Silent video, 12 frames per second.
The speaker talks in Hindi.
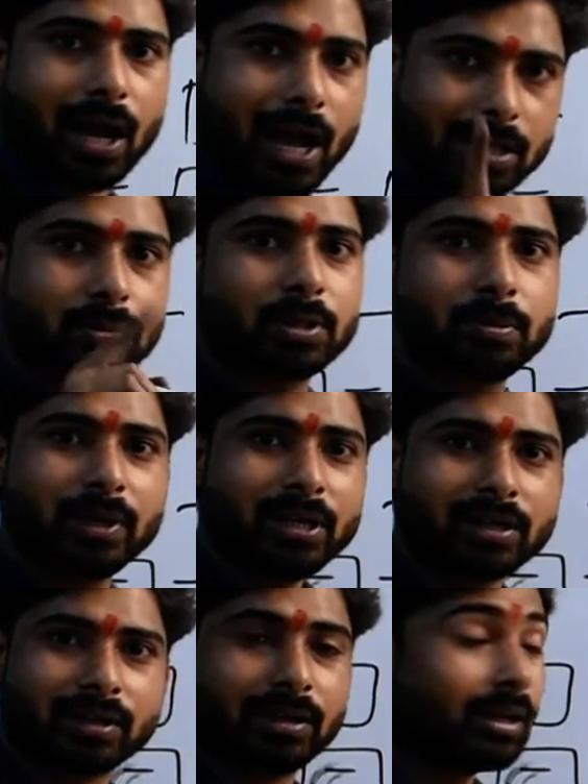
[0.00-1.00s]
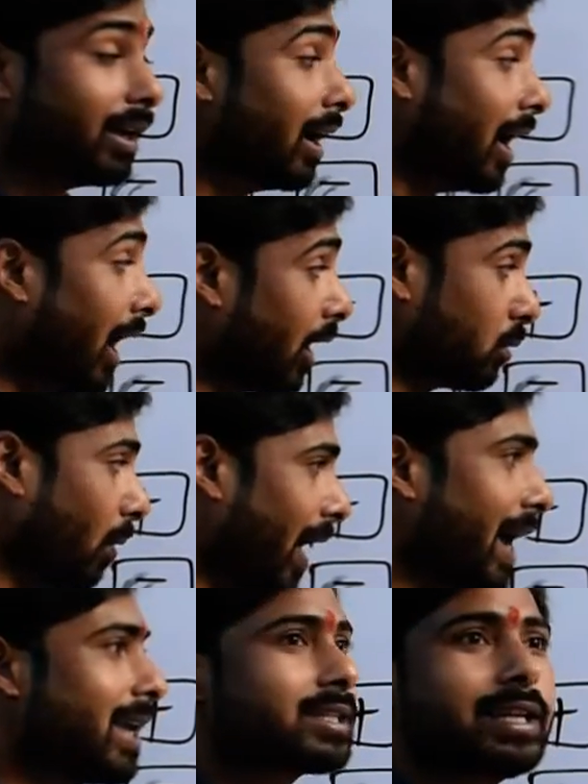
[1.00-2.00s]
ऐसे समझ में हाँ तो
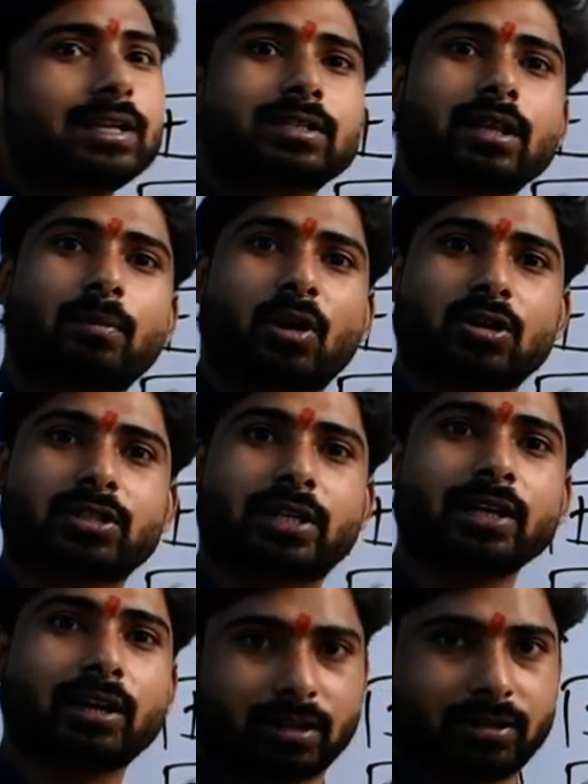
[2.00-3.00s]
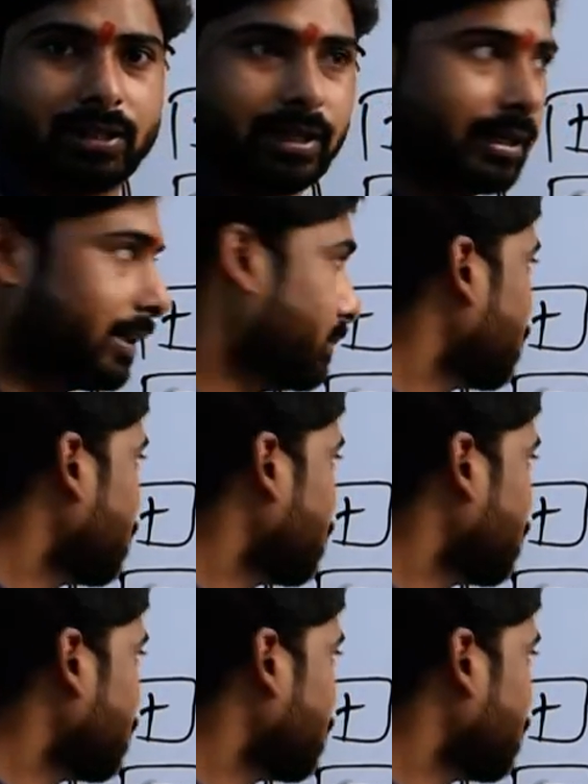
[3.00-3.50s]
ऐसे आंसर बॉक्स के करते हैं